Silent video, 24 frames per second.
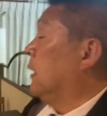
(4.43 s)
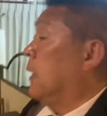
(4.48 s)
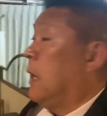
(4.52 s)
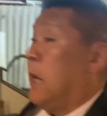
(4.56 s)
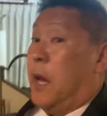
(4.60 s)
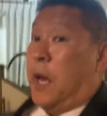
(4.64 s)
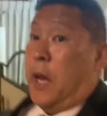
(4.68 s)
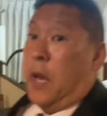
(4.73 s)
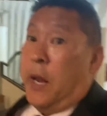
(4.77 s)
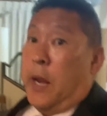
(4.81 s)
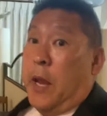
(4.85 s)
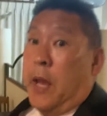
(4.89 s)

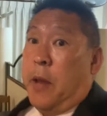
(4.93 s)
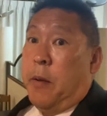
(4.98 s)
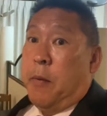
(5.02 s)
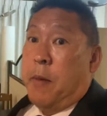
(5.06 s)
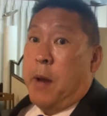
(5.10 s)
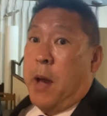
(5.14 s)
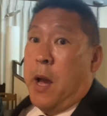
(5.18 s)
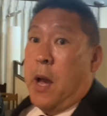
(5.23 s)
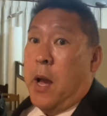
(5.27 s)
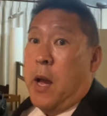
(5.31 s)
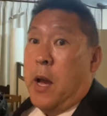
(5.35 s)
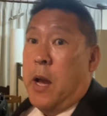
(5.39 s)
えー、令
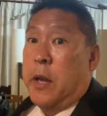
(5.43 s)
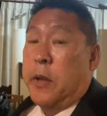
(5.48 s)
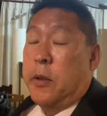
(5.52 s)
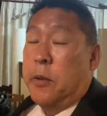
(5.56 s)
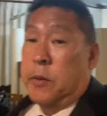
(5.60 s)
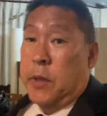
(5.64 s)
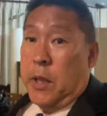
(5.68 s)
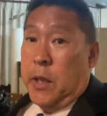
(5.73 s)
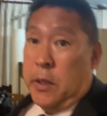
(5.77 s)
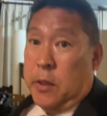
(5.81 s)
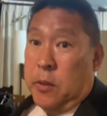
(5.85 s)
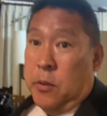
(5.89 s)
和
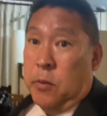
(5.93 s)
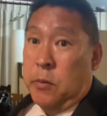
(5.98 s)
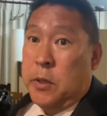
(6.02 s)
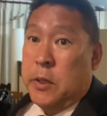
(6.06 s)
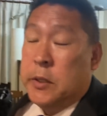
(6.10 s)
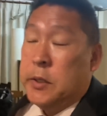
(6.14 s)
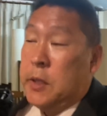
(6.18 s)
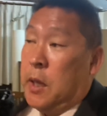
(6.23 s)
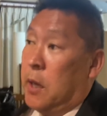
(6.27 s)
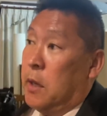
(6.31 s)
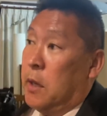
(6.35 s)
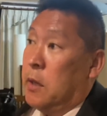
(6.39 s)
4年の
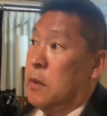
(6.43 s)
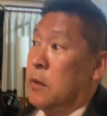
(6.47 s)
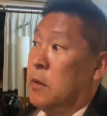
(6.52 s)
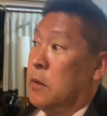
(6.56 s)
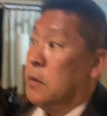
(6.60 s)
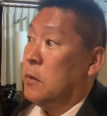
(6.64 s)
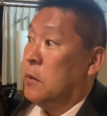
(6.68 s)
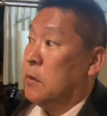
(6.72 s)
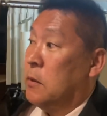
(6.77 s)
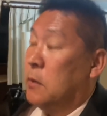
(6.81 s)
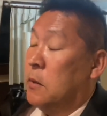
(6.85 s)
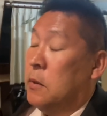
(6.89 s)

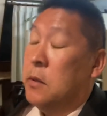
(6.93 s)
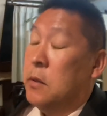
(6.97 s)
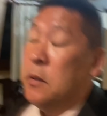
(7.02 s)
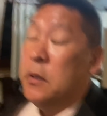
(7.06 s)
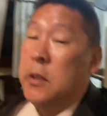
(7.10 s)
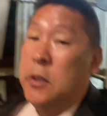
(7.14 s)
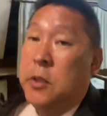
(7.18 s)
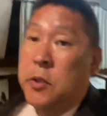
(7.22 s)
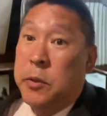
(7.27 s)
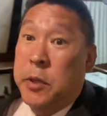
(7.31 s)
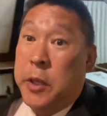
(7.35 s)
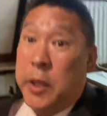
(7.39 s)

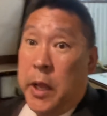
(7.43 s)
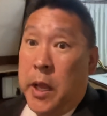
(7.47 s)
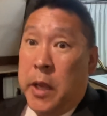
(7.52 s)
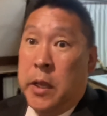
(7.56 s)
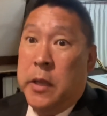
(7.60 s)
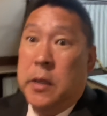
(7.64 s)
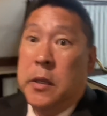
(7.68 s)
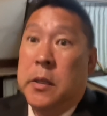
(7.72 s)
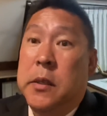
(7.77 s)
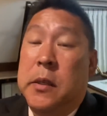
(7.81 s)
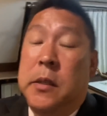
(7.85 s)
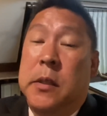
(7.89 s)
2022
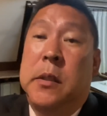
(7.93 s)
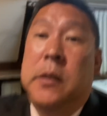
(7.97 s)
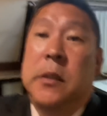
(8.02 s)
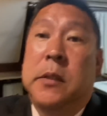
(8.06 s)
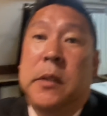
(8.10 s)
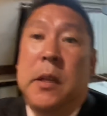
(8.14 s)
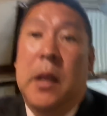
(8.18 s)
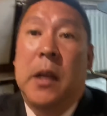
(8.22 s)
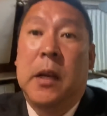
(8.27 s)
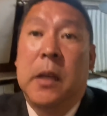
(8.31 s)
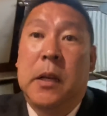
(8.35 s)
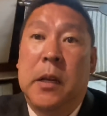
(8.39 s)
年
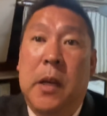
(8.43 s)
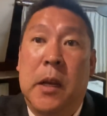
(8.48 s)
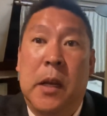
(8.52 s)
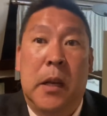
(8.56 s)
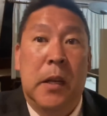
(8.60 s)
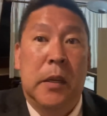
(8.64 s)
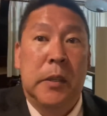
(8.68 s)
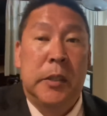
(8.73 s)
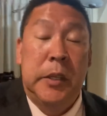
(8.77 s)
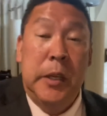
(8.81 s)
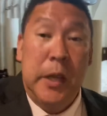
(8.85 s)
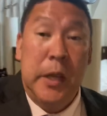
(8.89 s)

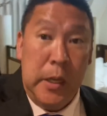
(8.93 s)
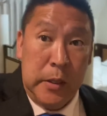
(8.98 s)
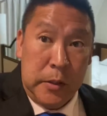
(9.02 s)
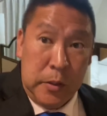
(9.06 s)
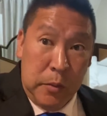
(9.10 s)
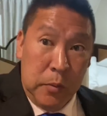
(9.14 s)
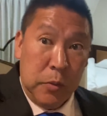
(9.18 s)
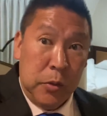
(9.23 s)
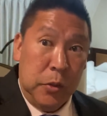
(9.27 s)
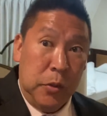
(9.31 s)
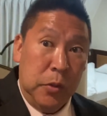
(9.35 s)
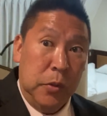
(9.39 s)
4月
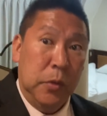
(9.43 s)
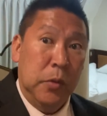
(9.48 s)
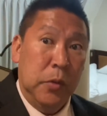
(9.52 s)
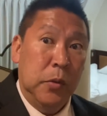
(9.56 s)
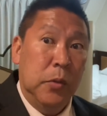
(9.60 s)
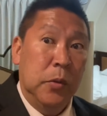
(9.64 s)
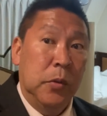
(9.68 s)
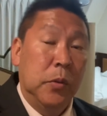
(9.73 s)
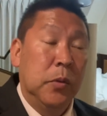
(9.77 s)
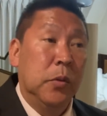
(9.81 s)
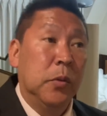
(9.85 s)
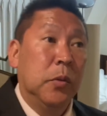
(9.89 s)
の
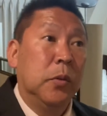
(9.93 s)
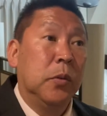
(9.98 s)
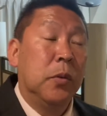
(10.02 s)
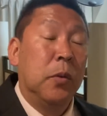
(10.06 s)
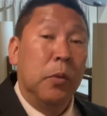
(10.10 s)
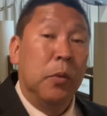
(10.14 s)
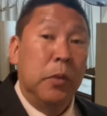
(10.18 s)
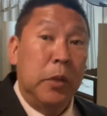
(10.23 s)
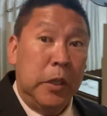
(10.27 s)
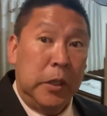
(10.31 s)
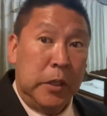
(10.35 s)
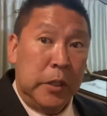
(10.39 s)
15
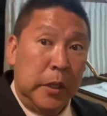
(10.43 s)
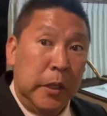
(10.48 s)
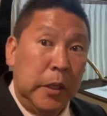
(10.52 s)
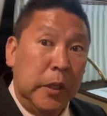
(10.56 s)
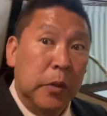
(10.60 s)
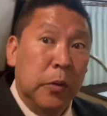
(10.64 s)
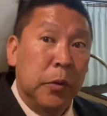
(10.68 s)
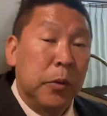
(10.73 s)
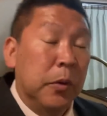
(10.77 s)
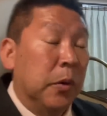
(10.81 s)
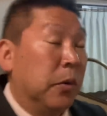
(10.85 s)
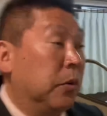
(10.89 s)
日
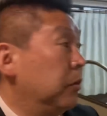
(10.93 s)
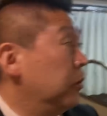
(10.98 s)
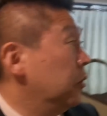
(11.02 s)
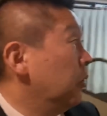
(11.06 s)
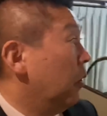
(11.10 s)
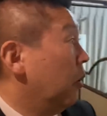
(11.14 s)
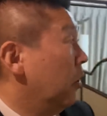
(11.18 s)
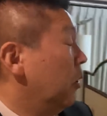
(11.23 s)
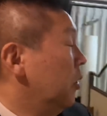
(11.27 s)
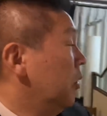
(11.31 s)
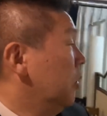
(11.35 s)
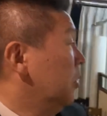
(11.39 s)
の夜
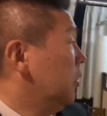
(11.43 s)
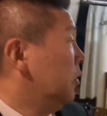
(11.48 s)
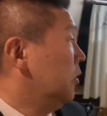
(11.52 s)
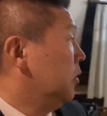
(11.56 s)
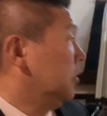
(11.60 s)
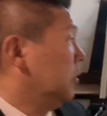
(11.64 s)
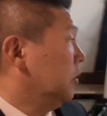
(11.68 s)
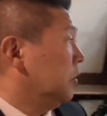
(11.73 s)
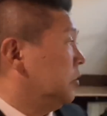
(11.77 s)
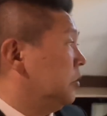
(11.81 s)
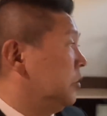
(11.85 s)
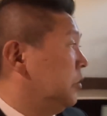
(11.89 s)
の
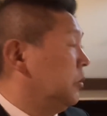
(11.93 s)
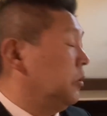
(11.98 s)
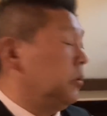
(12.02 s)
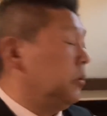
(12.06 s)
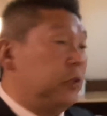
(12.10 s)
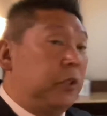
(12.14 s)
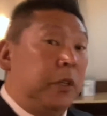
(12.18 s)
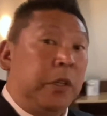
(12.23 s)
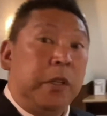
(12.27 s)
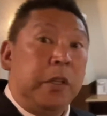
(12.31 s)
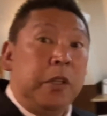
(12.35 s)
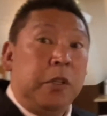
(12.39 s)
10
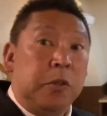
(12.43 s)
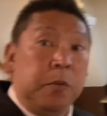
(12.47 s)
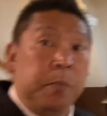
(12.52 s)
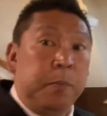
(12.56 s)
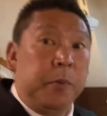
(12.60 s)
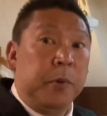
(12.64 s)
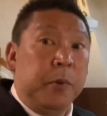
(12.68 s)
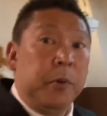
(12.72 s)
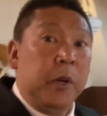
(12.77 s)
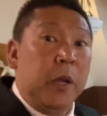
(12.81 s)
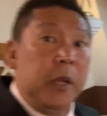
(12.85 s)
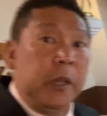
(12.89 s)
時20
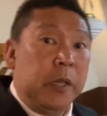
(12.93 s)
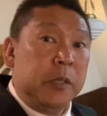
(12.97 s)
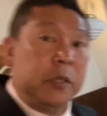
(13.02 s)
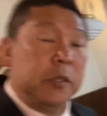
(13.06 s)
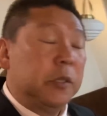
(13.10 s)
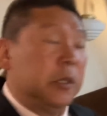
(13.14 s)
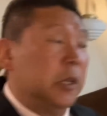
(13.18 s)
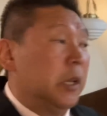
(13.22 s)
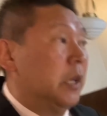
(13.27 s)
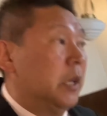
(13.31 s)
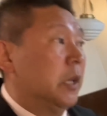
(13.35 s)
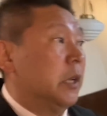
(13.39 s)
分ぐらいで
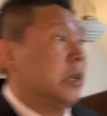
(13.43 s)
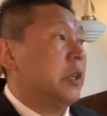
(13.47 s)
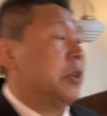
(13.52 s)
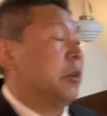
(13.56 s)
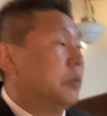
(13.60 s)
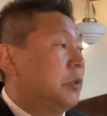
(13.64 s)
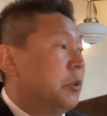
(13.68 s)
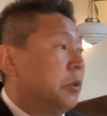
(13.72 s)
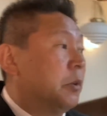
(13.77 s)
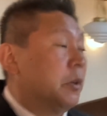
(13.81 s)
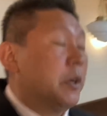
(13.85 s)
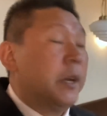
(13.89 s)
す。えー、今
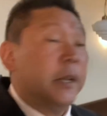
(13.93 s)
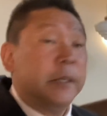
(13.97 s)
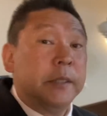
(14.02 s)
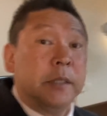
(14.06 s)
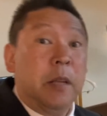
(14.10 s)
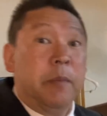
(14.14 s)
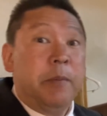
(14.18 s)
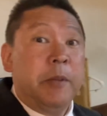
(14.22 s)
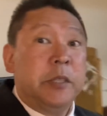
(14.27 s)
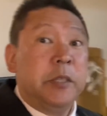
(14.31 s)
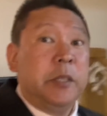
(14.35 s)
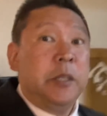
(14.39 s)
日ちょっと春
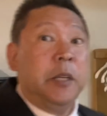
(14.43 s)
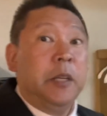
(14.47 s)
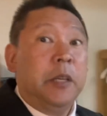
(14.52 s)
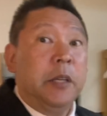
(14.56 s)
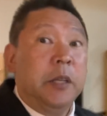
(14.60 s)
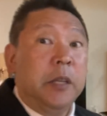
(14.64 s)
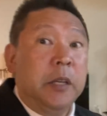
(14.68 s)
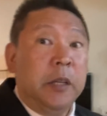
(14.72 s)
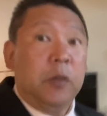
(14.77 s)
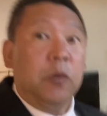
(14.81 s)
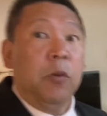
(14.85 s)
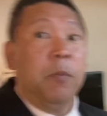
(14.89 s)
日部市
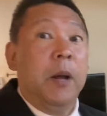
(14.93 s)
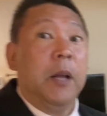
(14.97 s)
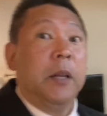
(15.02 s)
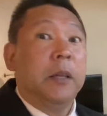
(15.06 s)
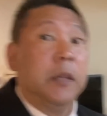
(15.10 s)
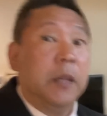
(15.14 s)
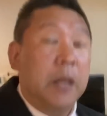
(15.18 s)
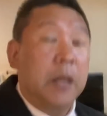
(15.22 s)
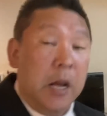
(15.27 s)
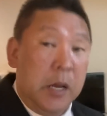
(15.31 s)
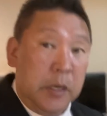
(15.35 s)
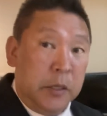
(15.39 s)
に泊
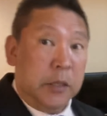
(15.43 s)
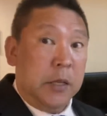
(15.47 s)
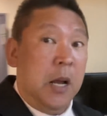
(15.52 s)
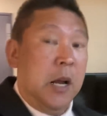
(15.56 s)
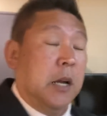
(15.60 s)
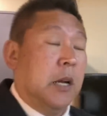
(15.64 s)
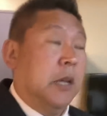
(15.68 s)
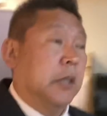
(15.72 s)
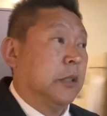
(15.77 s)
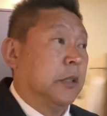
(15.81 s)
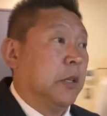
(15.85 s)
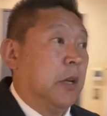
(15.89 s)
まって、明日
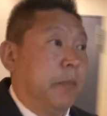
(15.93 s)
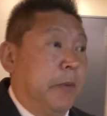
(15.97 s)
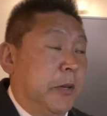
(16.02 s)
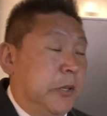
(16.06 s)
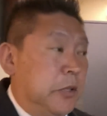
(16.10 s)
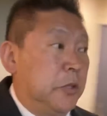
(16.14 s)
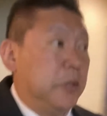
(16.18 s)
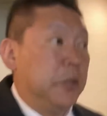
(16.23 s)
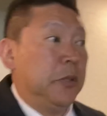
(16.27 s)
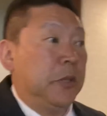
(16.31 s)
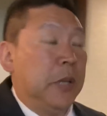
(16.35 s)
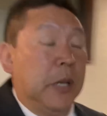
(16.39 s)
春日部
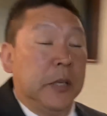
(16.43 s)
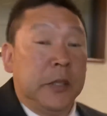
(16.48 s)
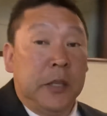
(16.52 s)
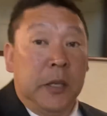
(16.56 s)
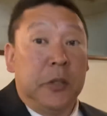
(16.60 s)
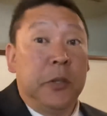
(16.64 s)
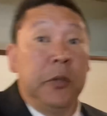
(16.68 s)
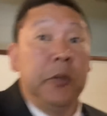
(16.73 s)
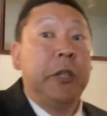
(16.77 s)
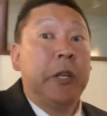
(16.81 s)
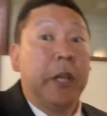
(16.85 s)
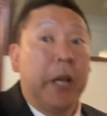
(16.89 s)
市、朝
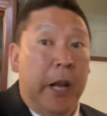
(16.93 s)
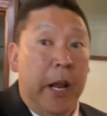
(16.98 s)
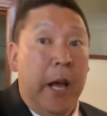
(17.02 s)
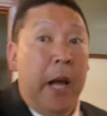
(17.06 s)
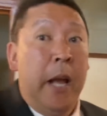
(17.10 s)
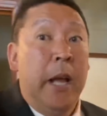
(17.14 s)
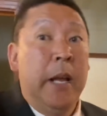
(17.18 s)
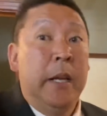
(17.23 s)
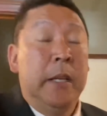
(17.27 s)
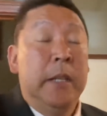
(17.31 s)
10時から